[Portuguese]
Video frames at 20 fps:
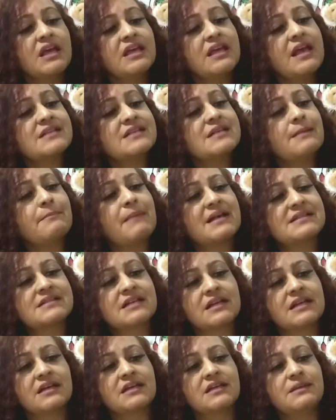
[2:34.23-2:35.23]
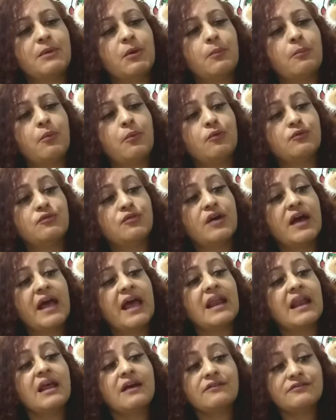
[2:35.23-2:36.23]
E essa máscara aqui, meu povo,
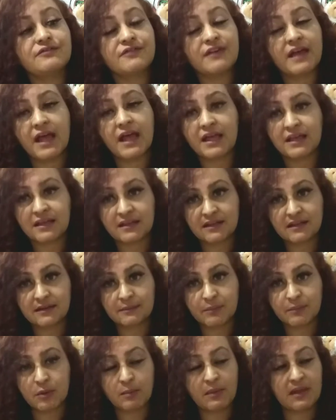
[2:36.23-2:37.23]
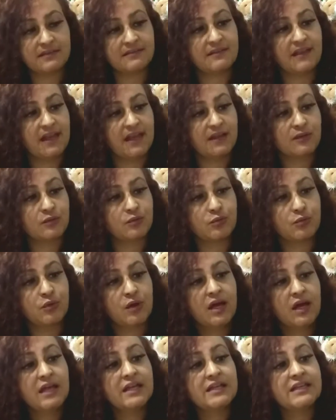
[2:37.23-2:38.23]
ela vem
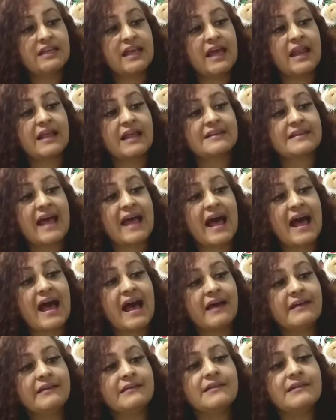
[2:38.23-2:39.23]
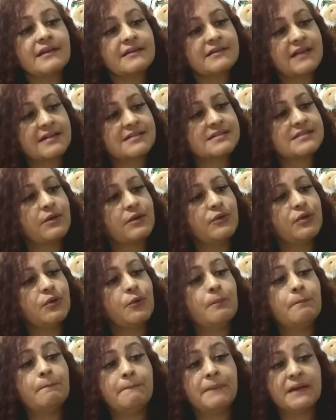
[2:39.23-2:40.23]
prometendo que ela dá a hidratação e
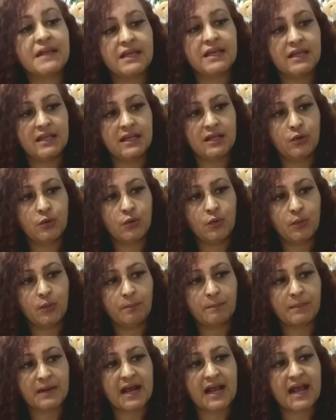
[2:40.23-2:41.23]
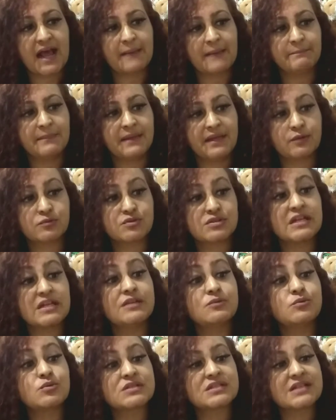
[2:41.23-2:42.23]
o brilho para cabelos
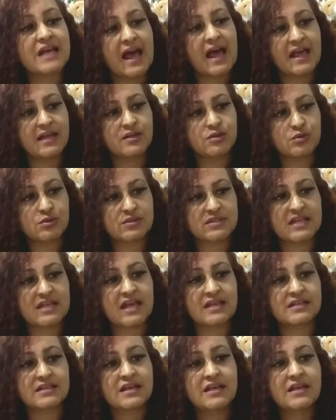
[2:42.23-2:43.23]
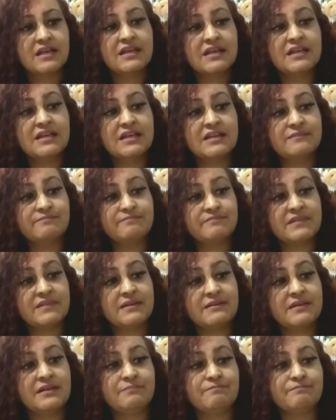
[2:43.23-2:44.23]
lindos caixos e, a, e,
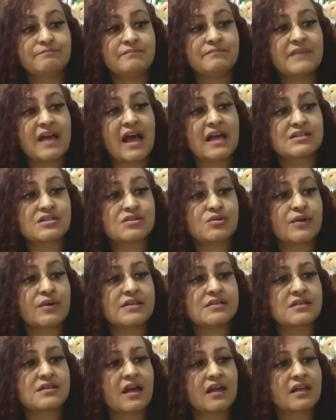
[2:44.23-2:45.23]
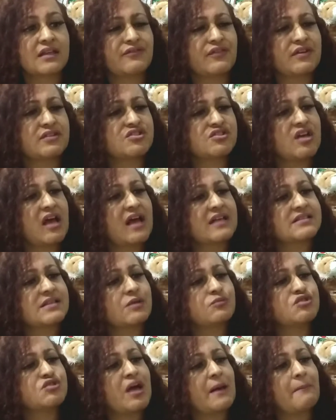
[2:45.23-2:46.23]
e ações, aqui tá falando de
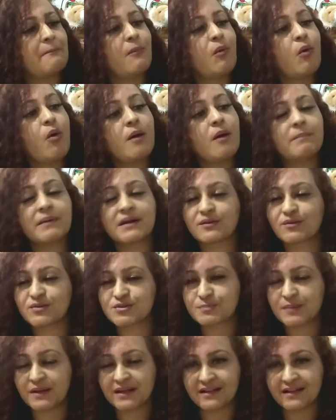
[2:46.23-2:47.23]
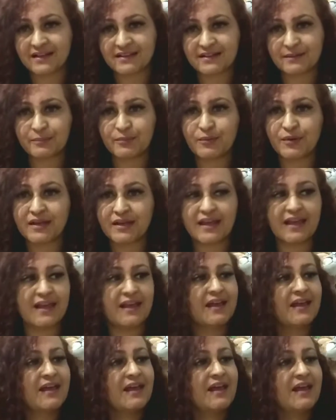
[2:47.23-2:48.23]
ação de amor para nosso planeta,
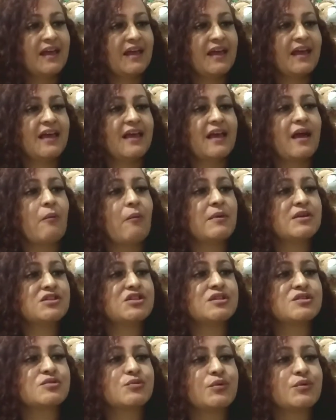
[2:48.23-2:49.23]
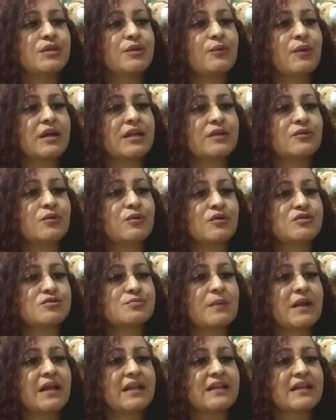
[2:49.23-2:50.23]
porque é, realmente eles cuidam aqui do
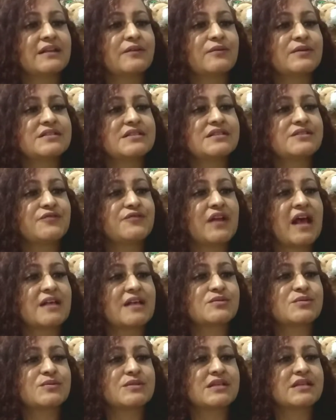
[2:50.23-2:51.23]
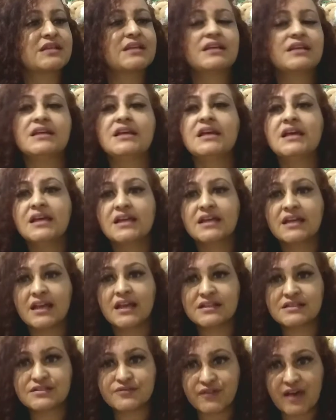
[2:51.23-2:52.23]
nosso planeta com esses frascos aqui
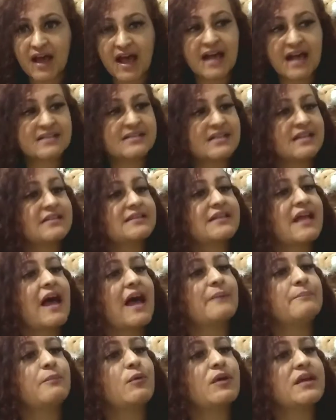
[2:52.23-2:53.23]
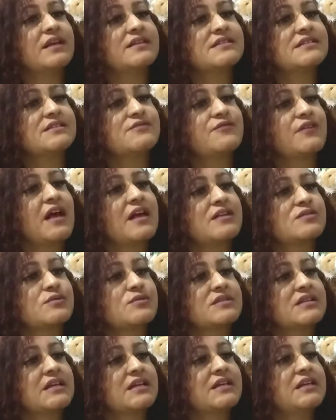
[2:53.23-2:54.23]
que eles fazem, tá? Porque esses
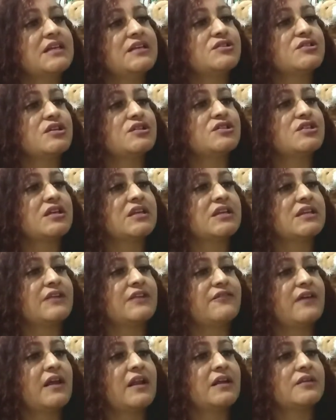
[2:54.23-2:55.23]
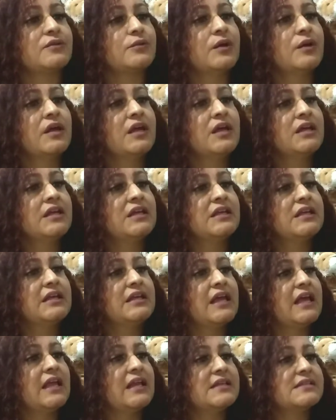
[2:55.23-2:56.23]
frascos aqui, gente, aqui tá falando
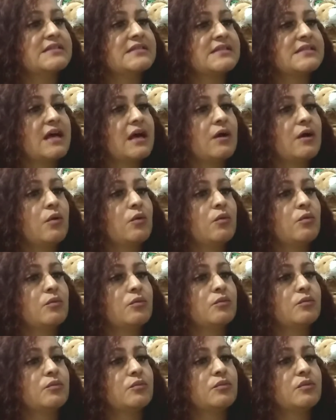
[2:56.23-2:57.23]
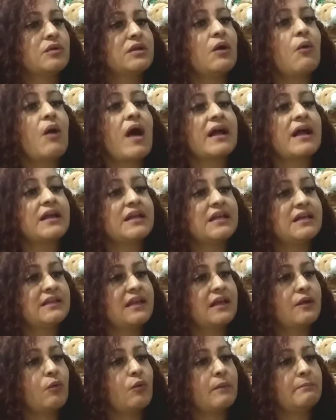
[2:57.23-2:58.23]
que eles são não
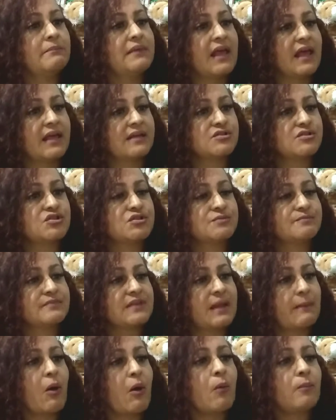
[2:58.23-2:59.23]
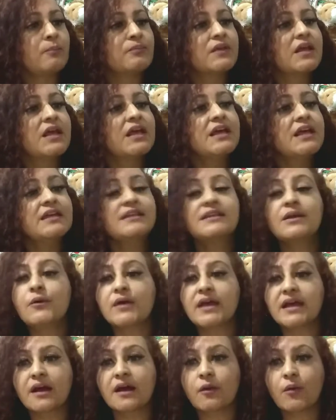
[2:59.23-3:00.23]
agridem o ambiente, tá bom?
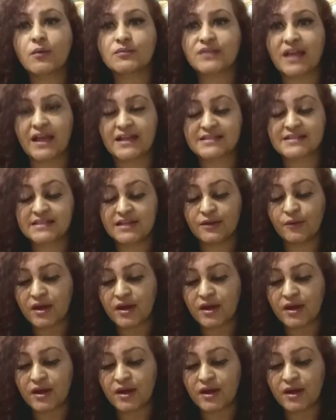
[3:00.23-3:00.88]
Então o que que acontece?